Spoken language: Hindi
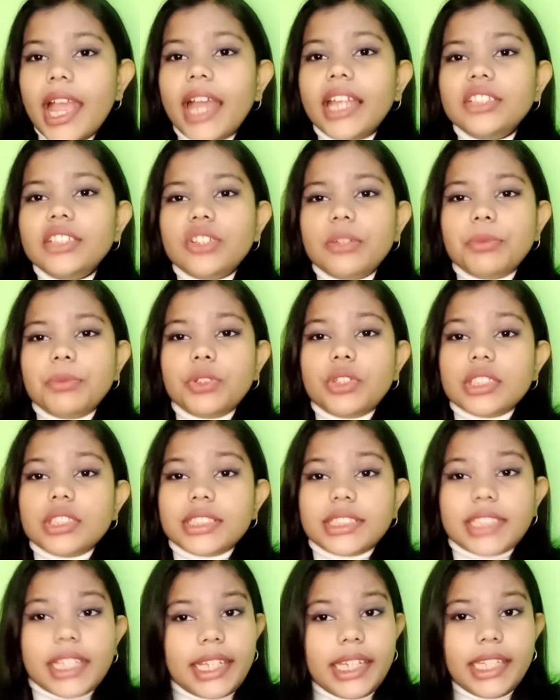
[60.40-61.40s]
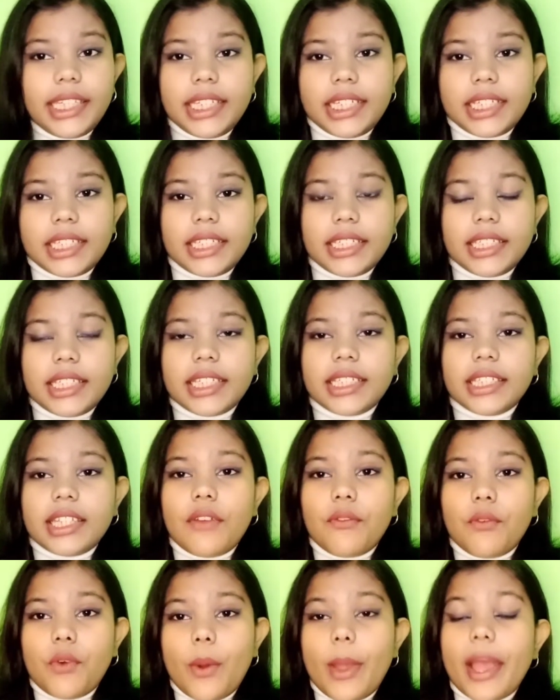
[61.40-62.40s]
एंड जो हम लोग का सेकेंड इंग्रेडिएंट है
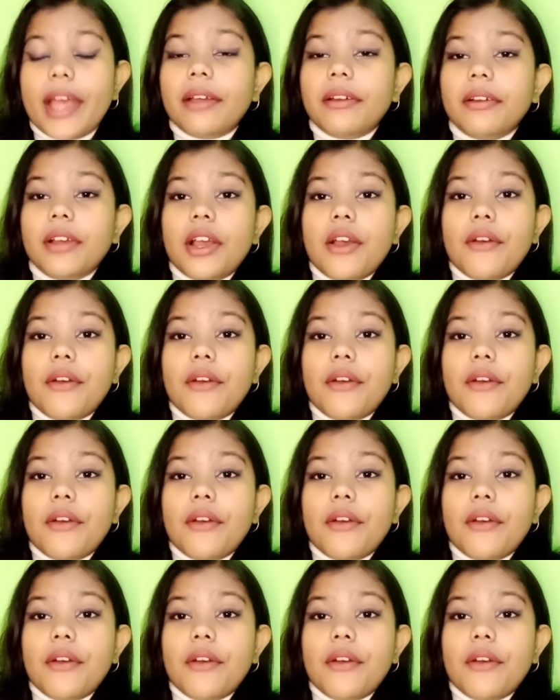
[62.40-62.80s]
वो है